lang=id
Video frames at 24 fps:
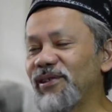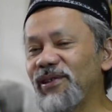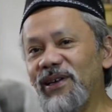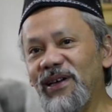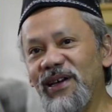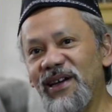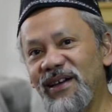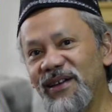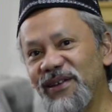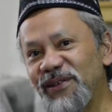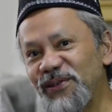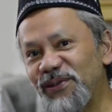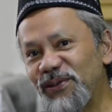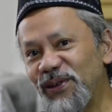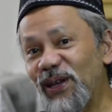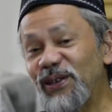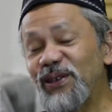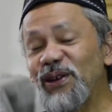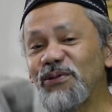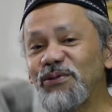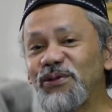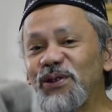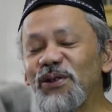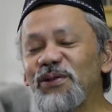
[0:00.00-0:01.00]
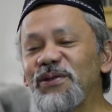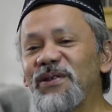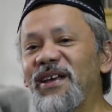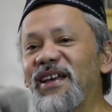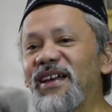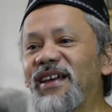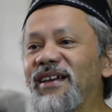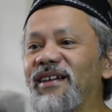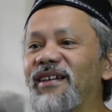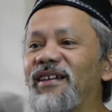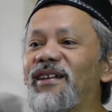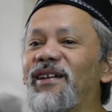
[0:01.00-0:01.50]
Nggak, nggak jauh-jauh
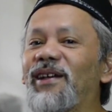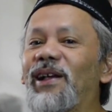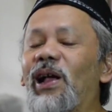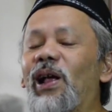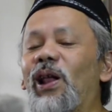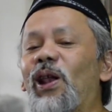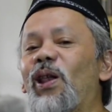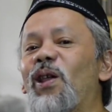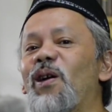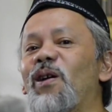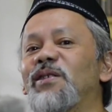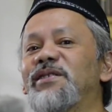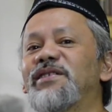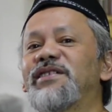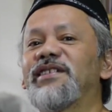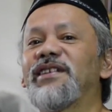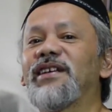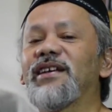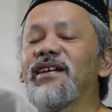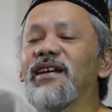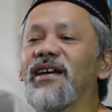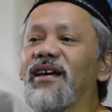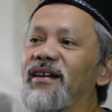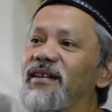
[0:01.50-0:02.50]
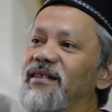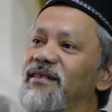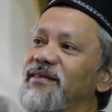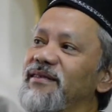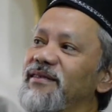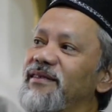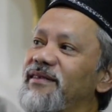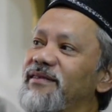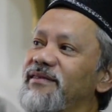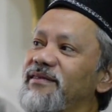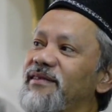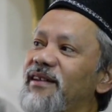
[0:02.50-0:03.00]
deh Logic,
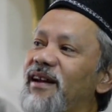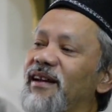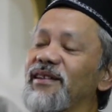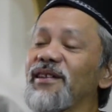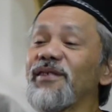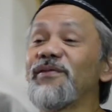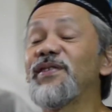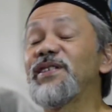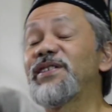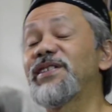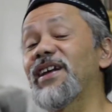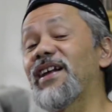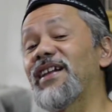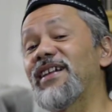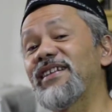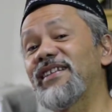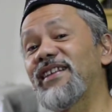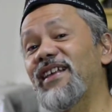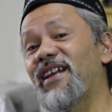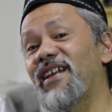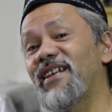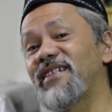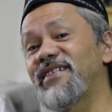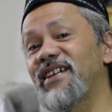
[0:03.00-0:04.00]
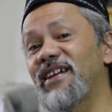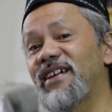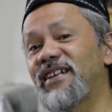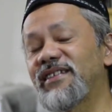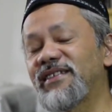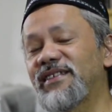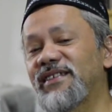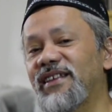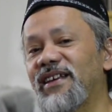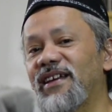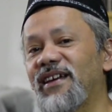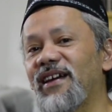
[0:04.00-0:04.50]
Artificial
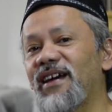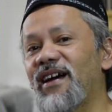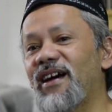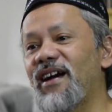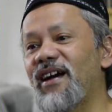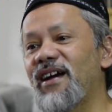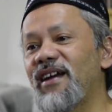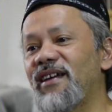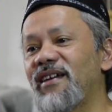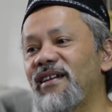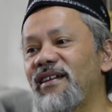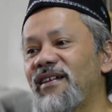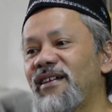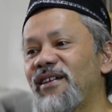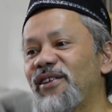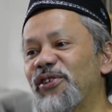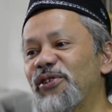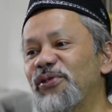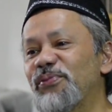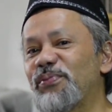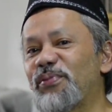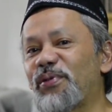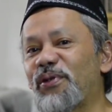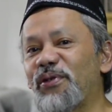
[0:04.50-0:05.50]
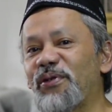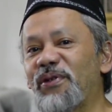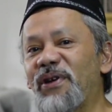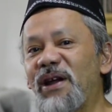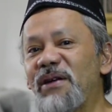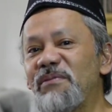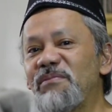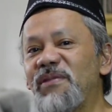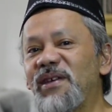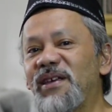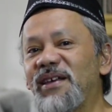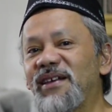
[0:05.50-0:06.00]
Intelligence, AI,
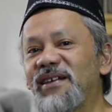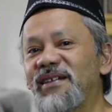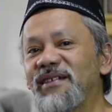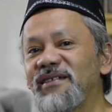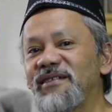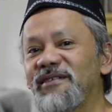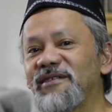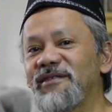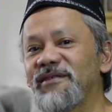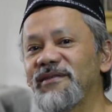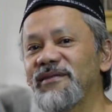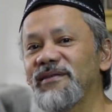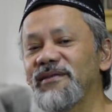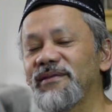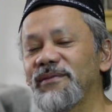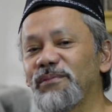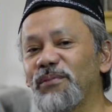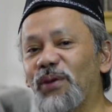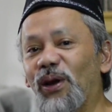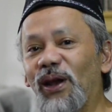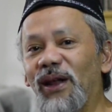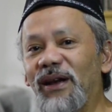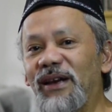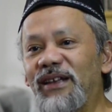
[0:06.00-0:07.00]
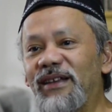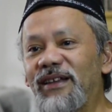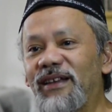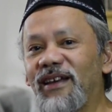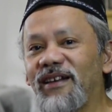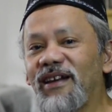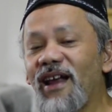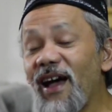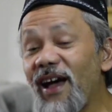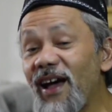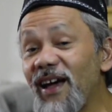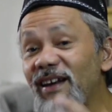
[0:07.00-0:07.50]
Programming,
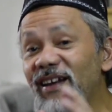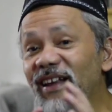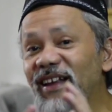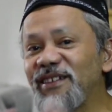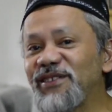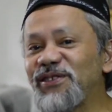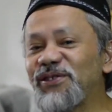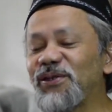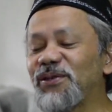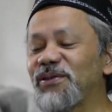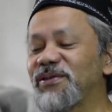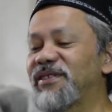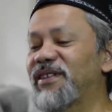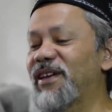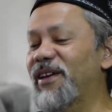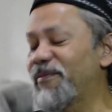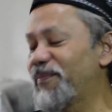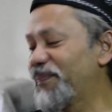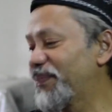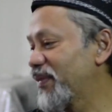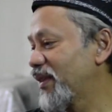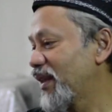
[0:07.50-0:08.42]
Penelitian, ah, dan seterusnya